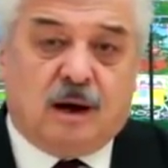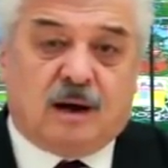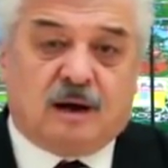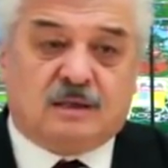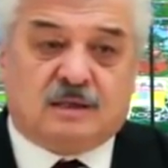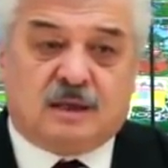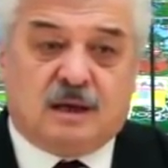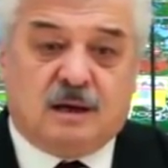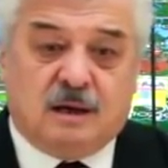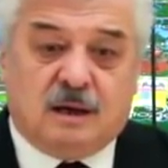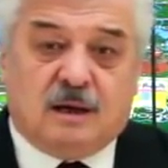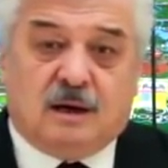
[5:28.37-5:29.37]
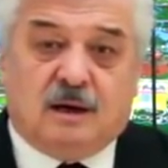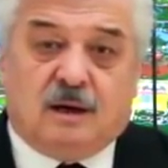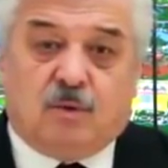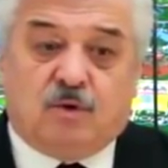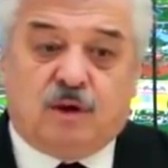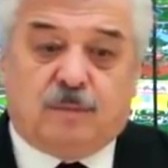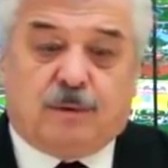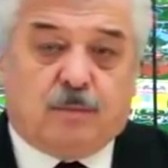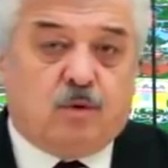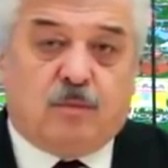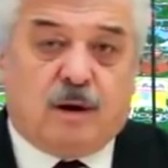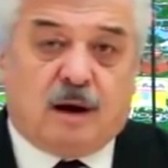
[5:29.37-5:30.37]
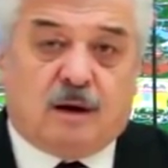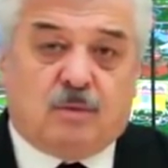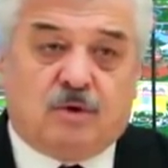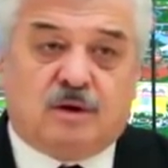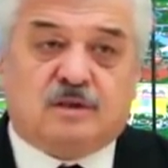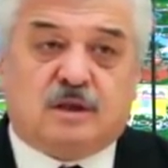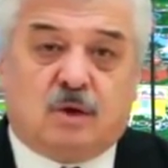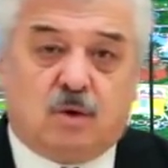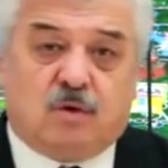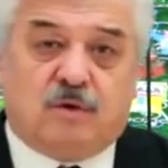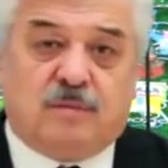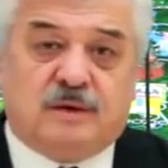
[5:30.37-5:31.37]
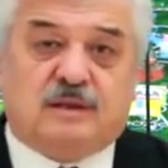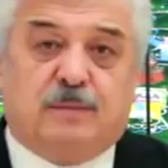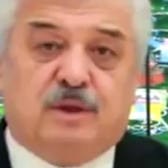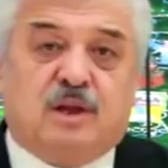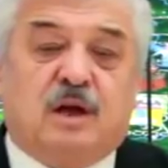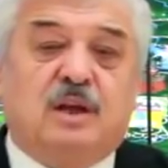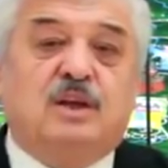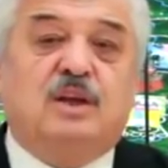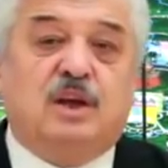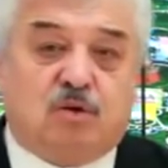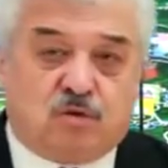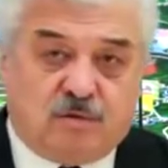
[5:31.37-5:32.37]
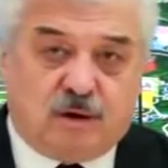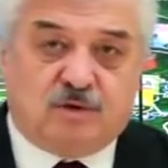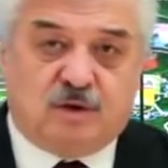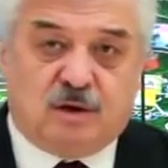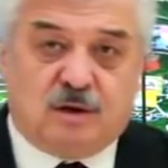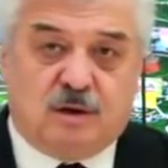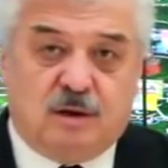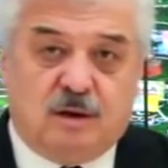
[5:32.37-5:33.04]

Оказывается, э, у них по бумагам, у них столовой места питания нету вообще.